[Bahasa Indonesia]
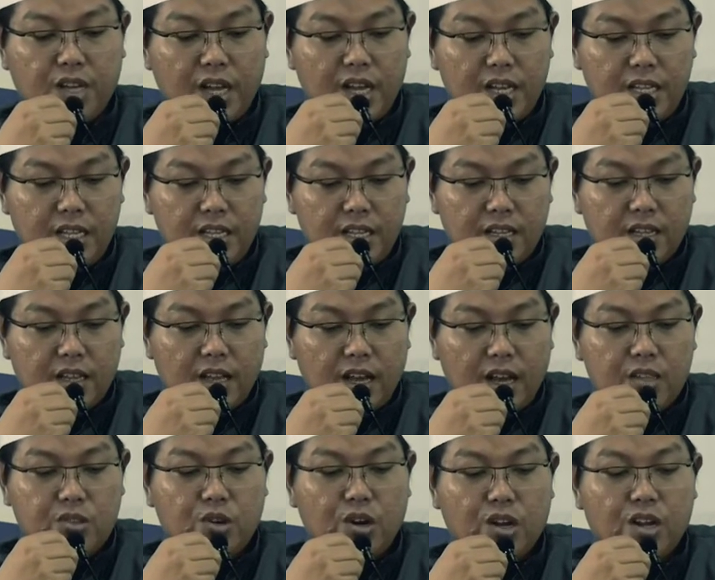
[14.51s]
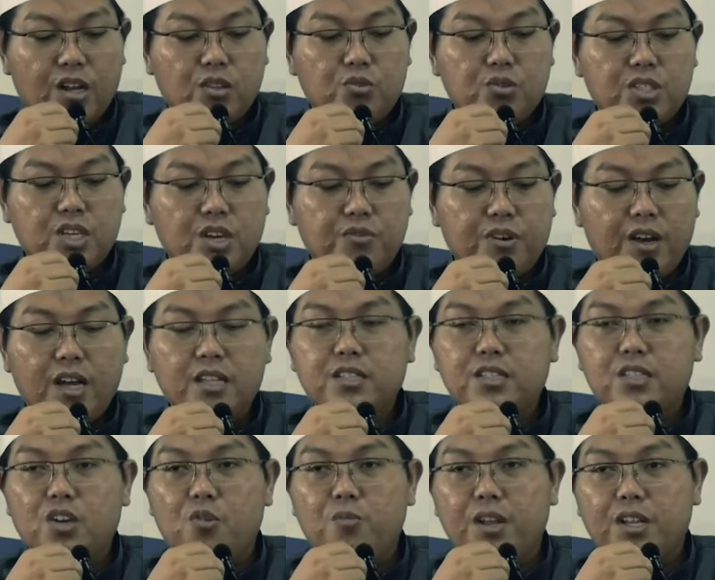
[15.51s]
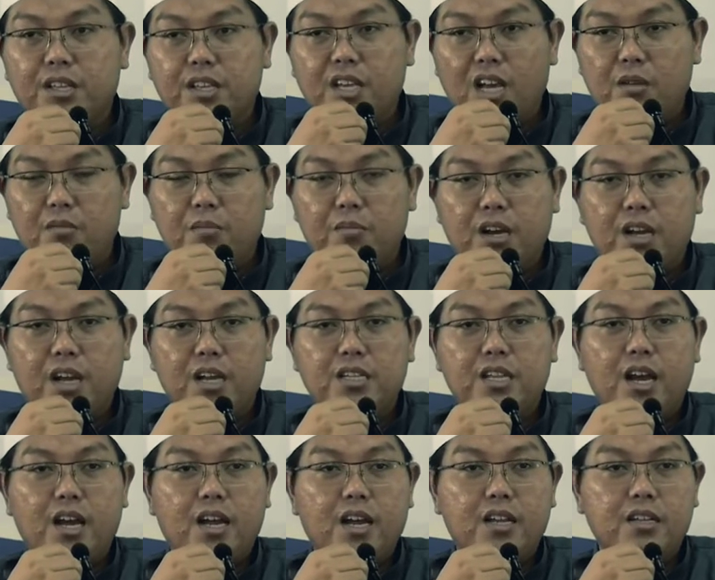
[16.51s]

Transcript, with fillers: kali adrakatu syafaati yaumal qiyamah maka dia